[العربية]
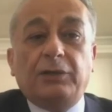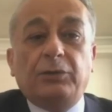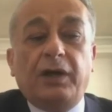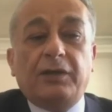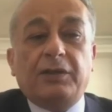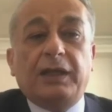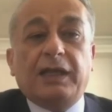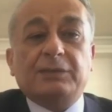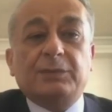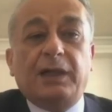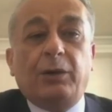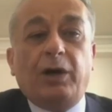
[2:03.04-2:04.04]
انه هذه
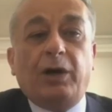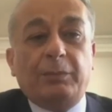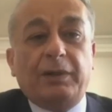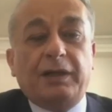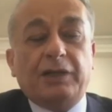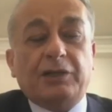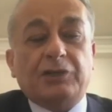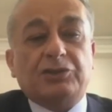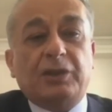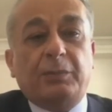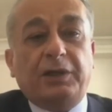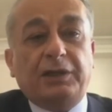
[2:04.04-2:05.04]
الازمه لو اربع سنين
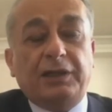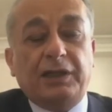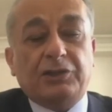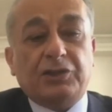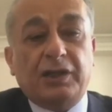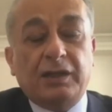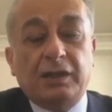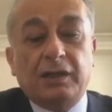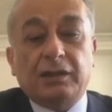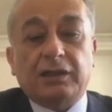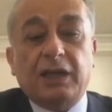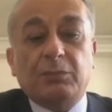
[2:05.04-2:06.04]
بلشنا بعلاجها
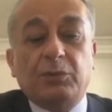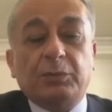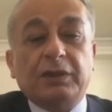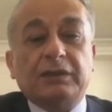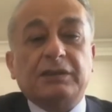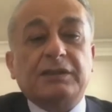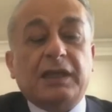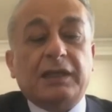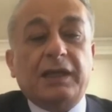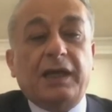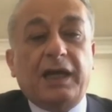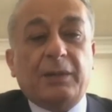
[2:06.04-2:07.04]
كان ممكن
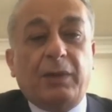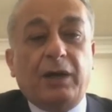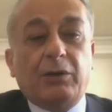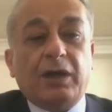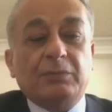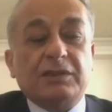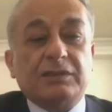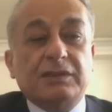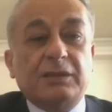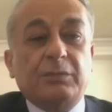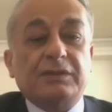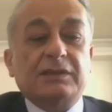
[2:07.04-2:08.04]
تستغرق اربع او خمس
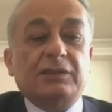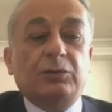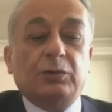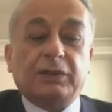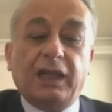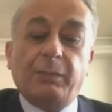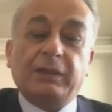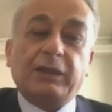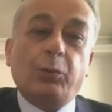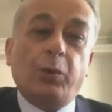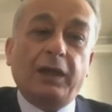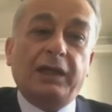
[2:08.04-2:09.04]
سنين بس انه طالما
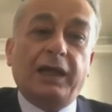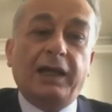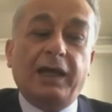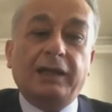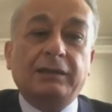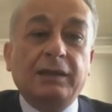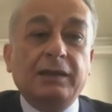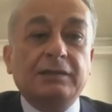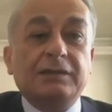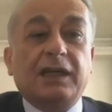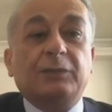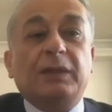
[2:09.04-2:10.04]
طولنا هالقد
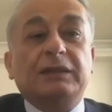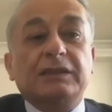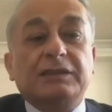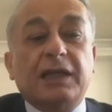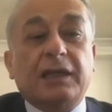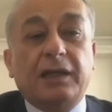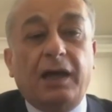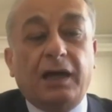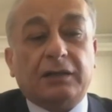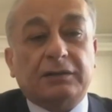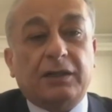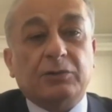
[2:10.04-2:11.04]
صارت بدها تستغرق
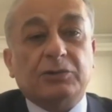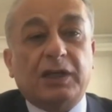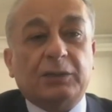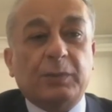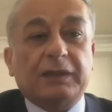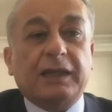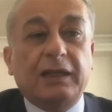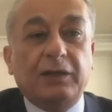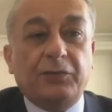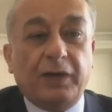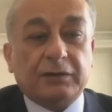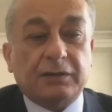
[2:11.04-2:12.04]
اكثر وصارت بدها
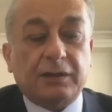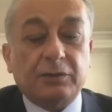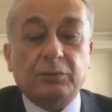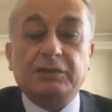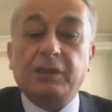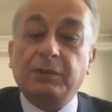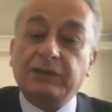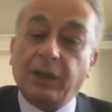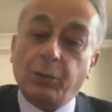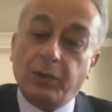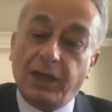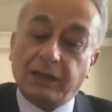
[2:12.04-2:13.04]
تكلف اكثر واذا
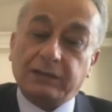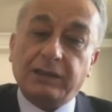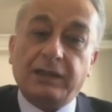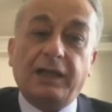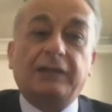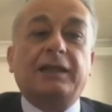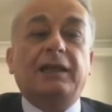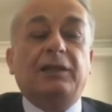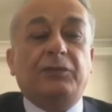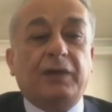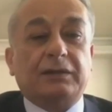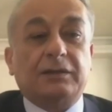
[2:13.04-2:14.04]
بنطول اكثر رح
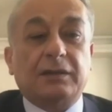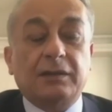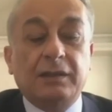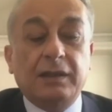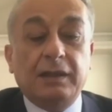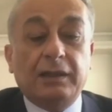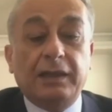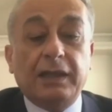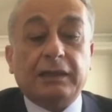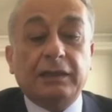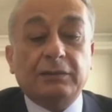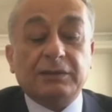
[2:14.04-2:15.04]
تكلف اكثر
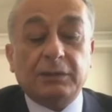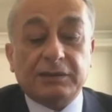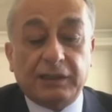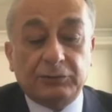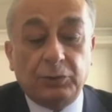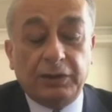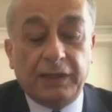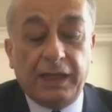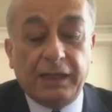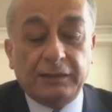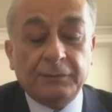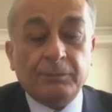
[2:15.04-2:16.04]
لكن صندوق
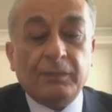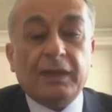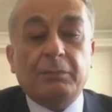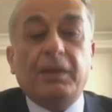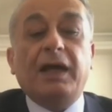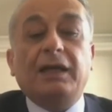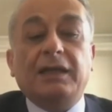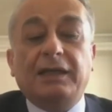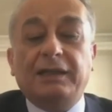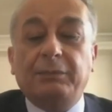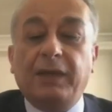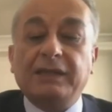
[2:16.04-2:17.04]
النقد ما
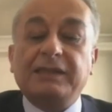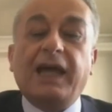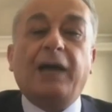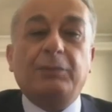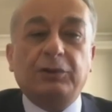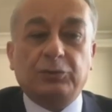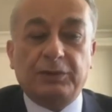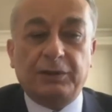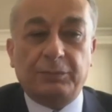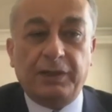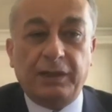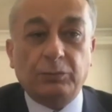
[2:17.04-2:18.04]
يعني ما سحب ايده من
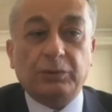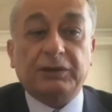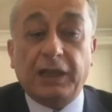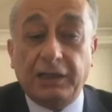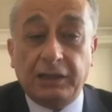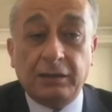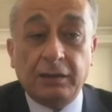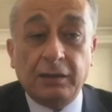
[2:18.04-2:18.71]
لبنان والدليل